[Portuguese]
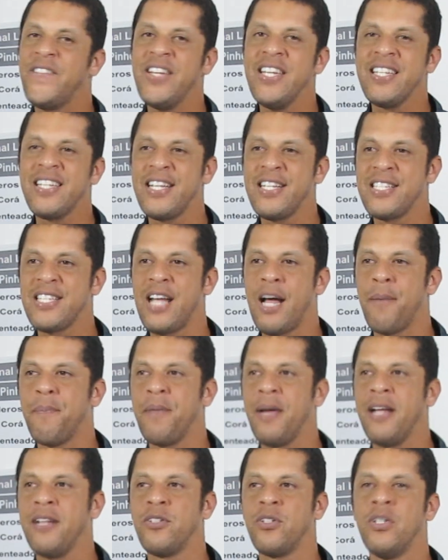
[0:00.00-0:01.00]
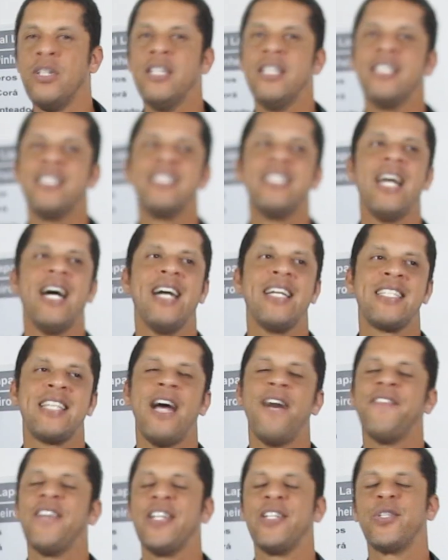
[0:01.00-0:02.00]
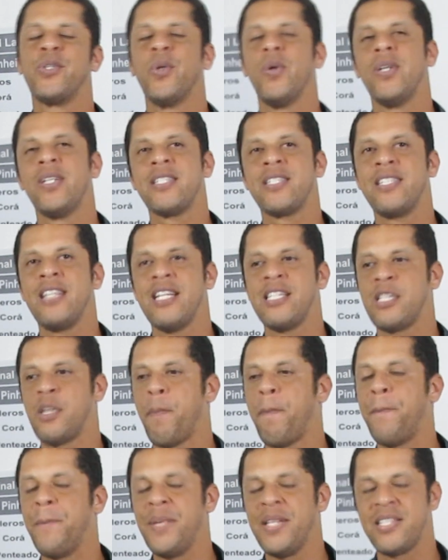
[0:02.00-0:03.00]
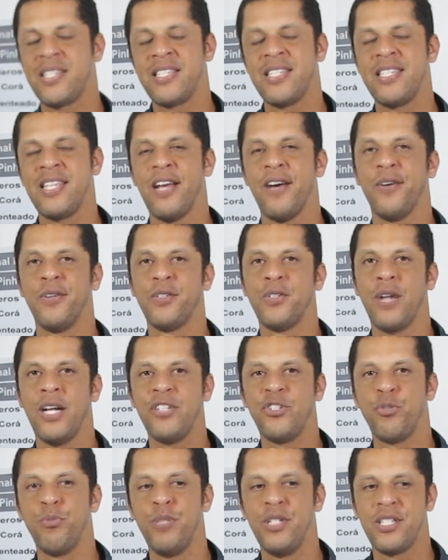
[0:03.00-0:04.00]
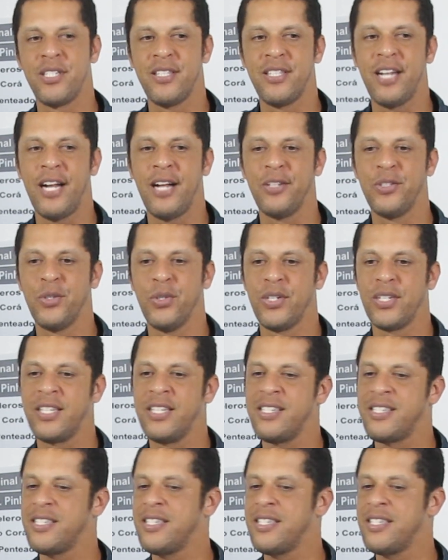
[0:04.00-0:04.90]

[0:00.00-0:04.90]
fiquem sabendo das aventuras desse pseudo administrador que